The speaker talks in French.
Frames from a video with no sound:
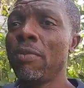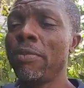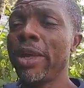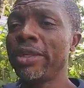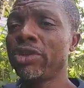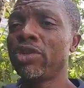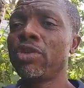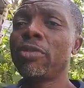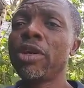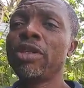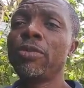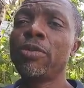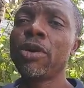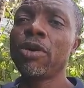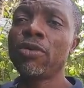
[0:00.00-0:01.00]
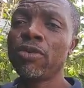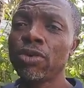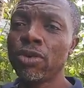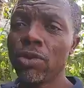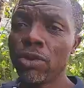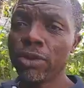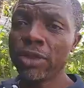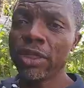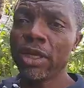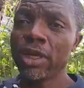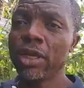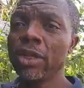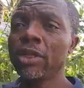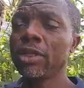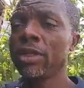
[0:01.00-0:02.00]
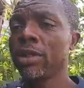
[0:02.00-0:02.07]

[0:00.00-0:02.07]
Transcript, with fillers: personnellement, je ne peux que vous conseiller